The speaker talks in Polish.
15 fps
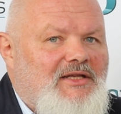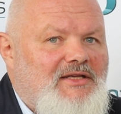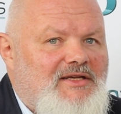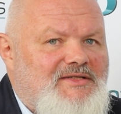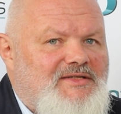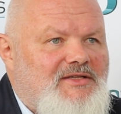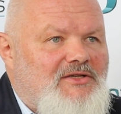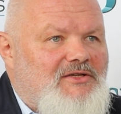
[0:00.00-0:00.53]

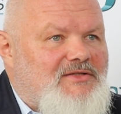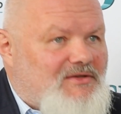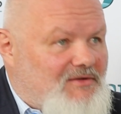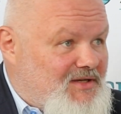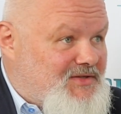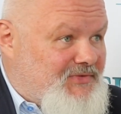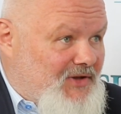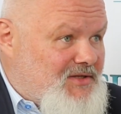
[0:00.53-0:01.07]
jest ich
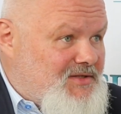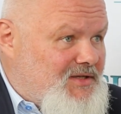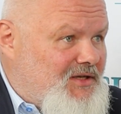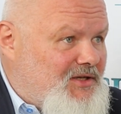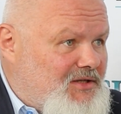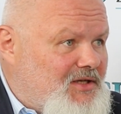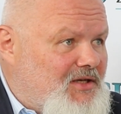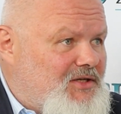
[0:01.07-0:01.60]
coraz
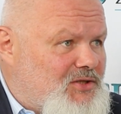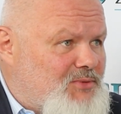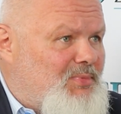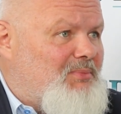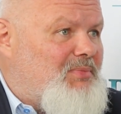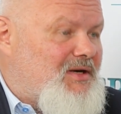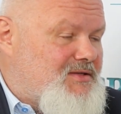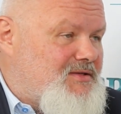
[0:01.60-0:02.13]
więcej i ta
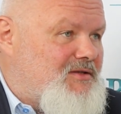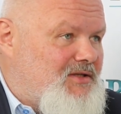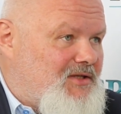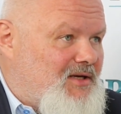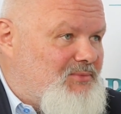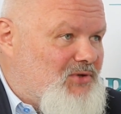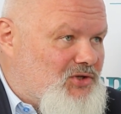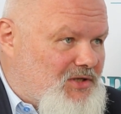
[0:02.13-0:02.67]
liczba bardzo
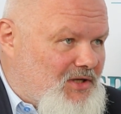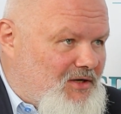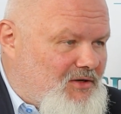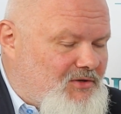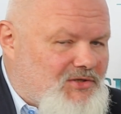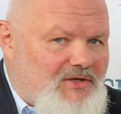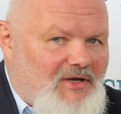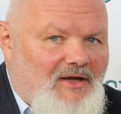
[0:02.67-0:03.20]
dynamicznie
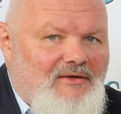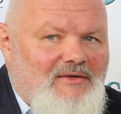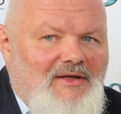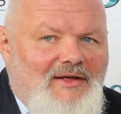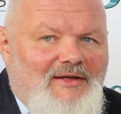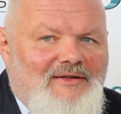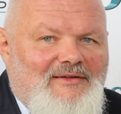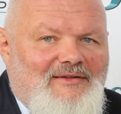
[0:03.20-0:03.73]
rośnie.
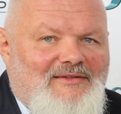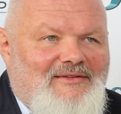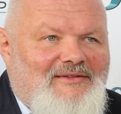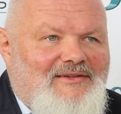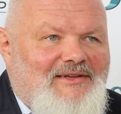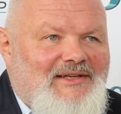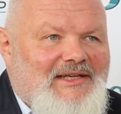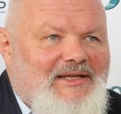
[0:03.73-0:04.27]
E,
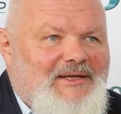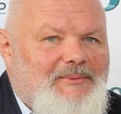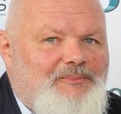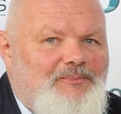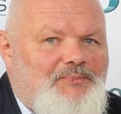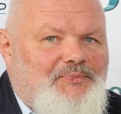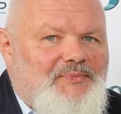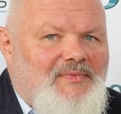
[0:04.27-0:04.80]

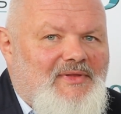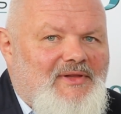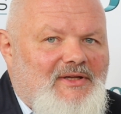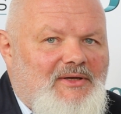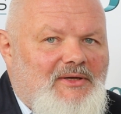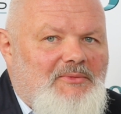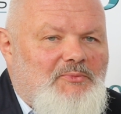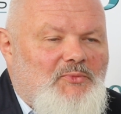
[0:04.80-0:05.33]

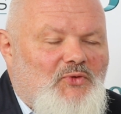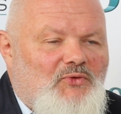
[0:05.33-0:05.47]
mm,